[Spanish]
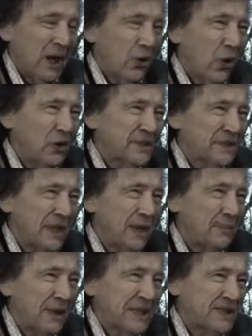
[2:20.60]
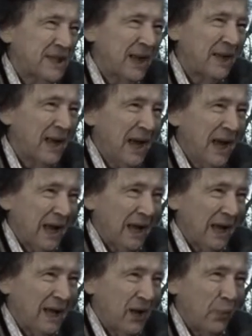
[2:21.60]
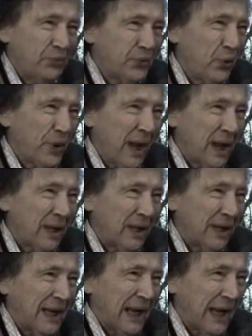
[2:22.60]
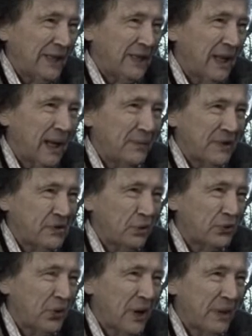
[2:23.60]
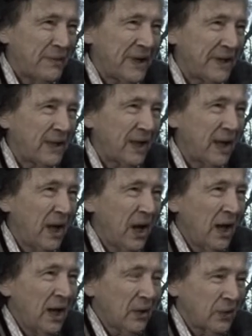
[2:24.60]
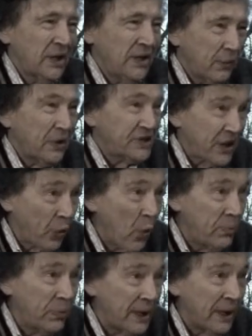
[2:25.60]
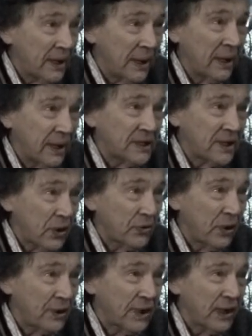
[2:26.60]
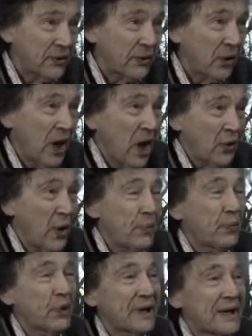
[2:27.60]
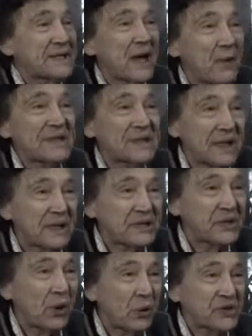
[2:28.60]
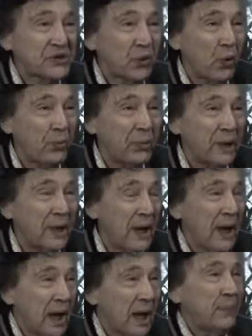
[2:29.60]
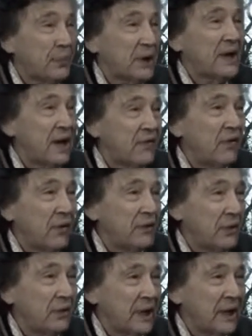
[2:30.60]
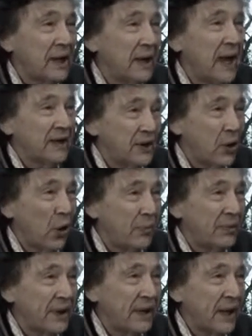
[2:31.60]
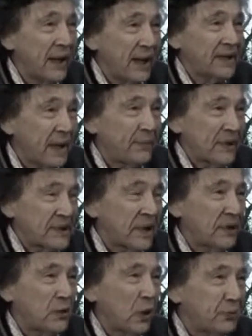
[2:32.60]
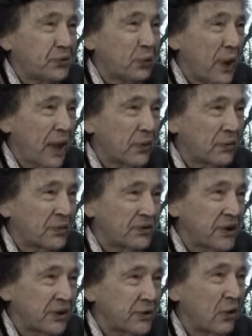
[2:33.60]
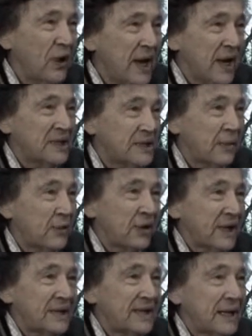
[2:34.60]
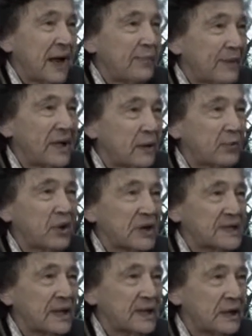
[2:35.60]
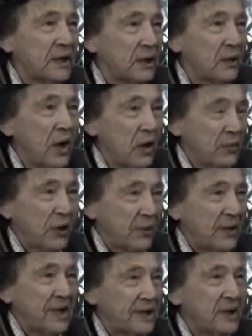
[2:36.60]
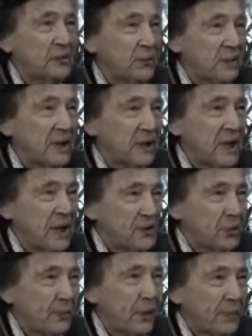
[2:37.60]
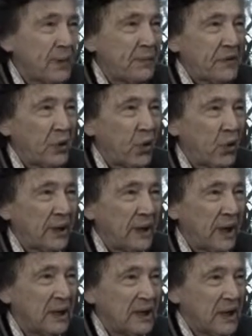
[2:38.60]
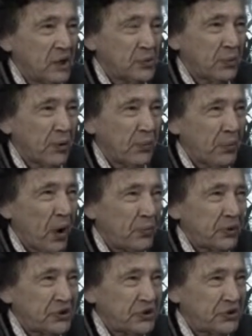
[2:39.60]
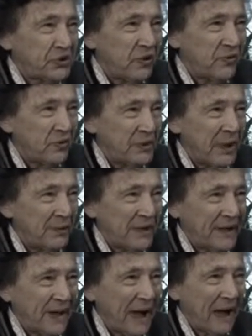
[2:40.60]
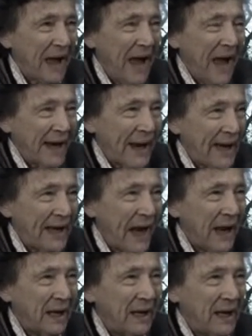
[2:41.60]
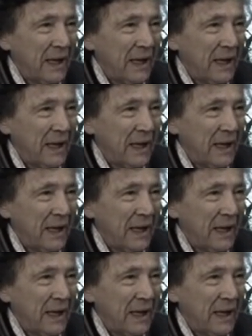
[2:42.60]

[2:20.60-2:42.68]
goce, del placer, que él obtura y que castiga persecutoriamente, y después se cumple en el desarrollo del texto. No es porque ella lo haya deseado que se cumple, es porque en el fondo del, del hombre está presente, obturado, ¿no es cierto?, ese amor que es incapaz de poder sentir, porque evidentemente su, su propia mitología, su propia oposición fundamental, raigal,